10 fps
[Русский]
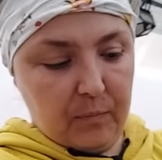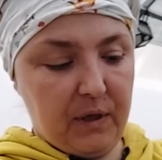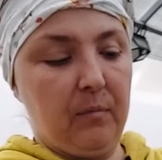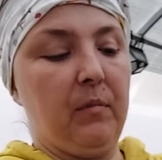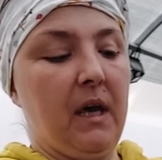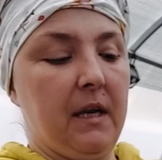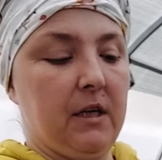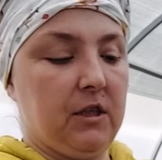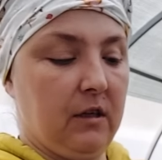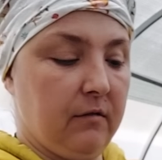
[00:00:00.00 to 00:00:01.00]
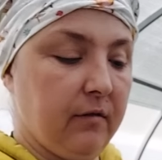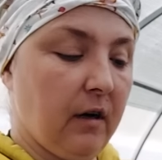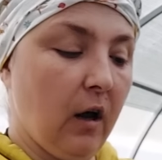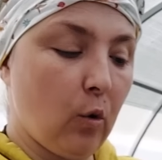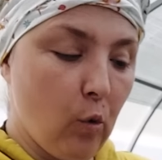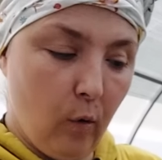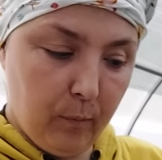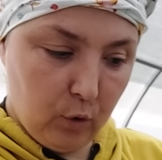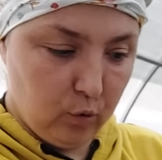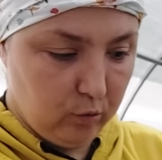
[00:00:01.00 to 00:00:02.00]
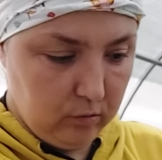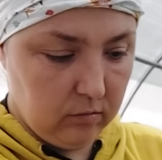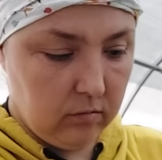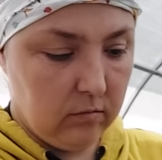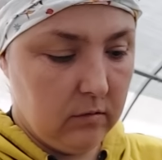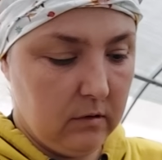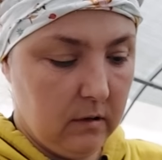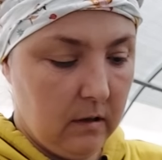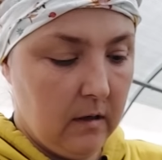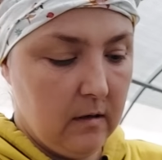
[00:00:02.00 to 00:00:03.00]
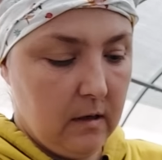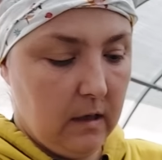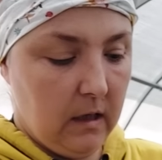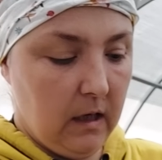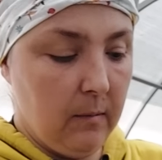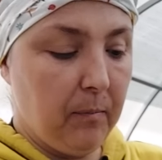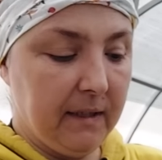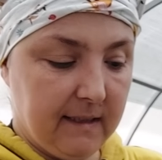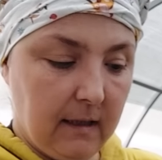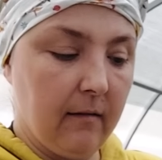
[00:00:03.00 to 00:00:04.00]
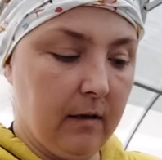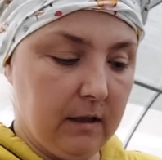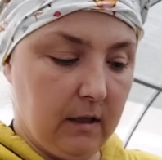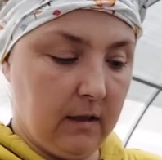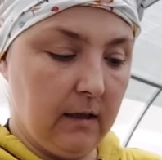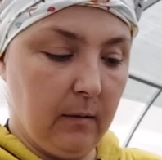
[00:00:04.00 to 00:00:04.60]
примерить их в коробку и поставить их